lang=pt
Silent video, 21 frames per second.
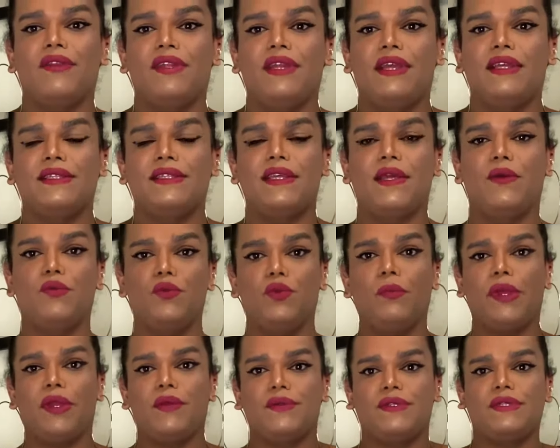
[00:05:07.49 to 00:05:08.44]
tem que ser um
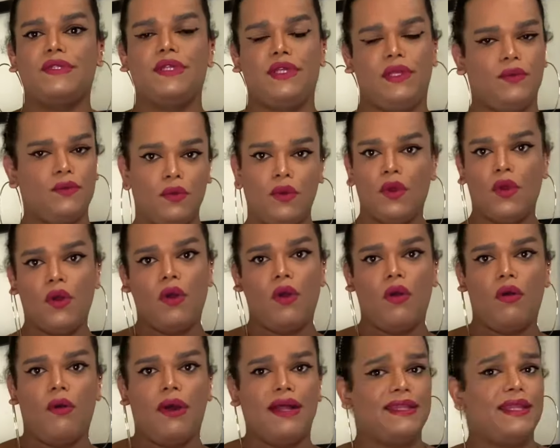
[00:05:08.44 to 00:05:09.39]
númerozinho,
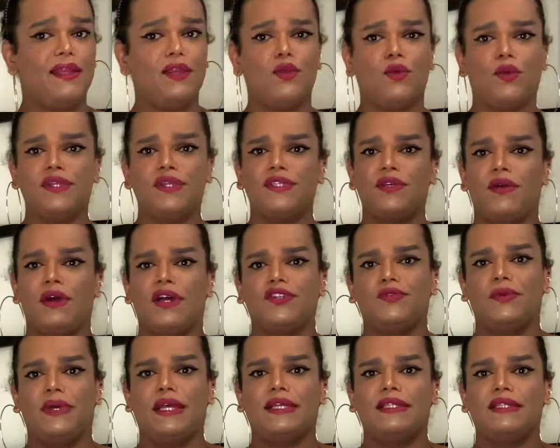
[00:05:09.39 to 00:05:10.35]
ou até dois, eu
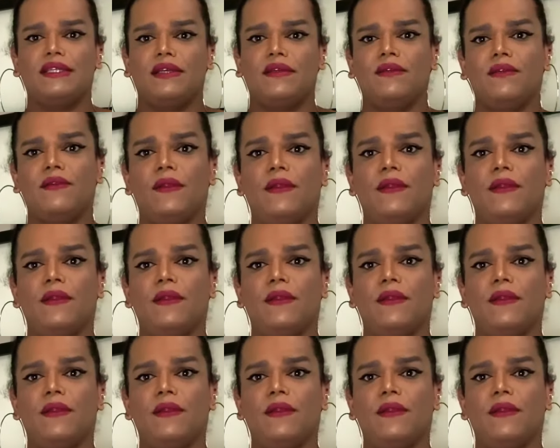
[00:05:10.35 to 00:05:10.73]
acho essa.